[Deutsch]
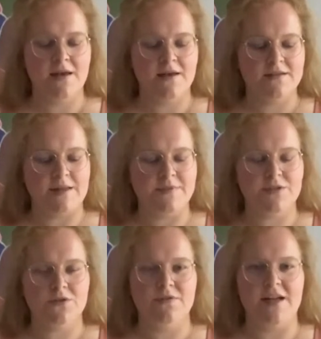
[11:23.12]

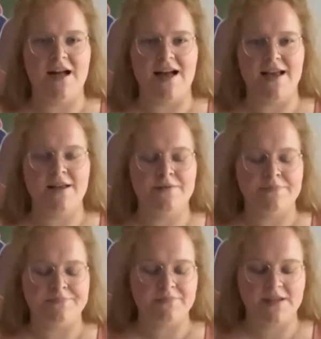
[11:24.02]
Sammelst du wieder ein,
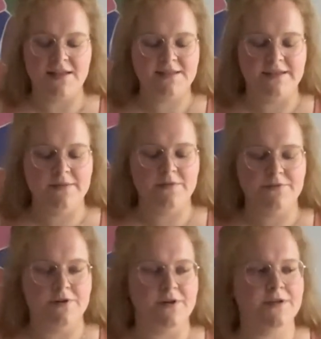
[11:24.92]
ganz
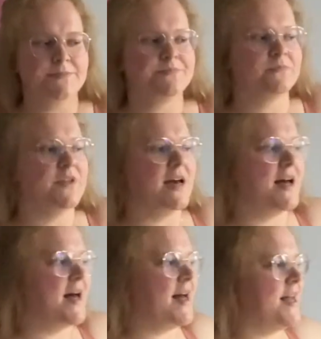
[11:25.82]
liebevoll,
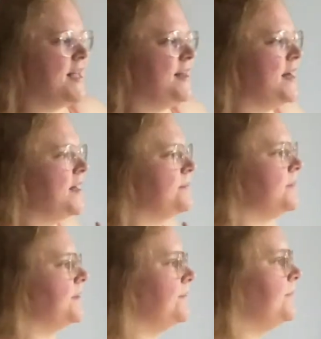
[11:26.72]
wieder
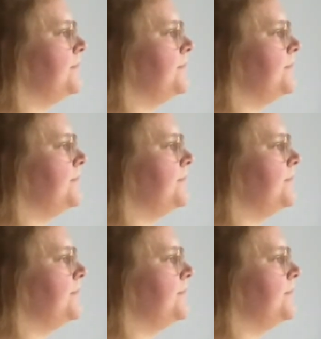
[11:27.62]
einatmen.